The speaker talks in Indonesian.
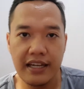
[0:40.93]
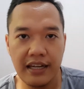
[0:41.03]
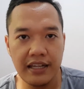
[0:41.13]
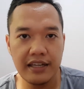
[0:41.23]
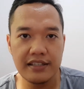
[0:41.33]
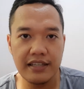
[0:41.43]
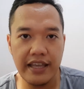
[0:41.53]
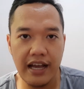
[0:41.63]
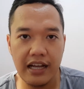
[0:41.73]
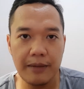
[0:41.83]
Dan ini
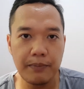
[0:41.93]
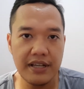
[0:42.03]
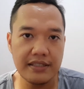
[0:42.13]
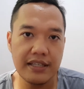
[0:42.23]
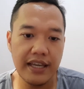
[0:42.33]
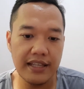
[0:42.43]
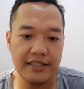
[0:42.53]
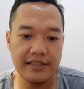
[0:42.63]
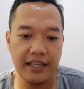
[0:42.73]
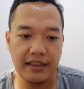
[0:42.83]
saya anggap masih
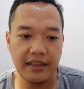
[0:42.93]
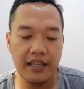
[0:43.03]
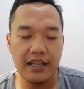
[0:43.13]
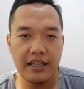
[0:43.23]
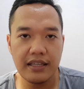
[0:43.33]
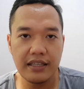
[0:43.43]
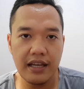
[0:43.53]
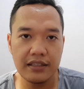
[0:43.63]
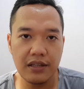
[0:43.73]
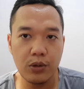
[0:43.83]
headset
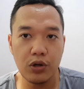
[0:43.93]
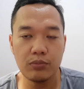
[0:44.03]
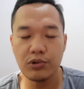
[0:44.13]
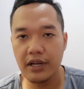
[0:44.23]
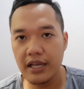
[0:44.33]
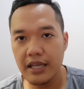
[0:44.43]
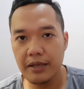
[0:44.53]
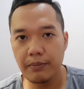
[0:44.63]
yang tergolong murah.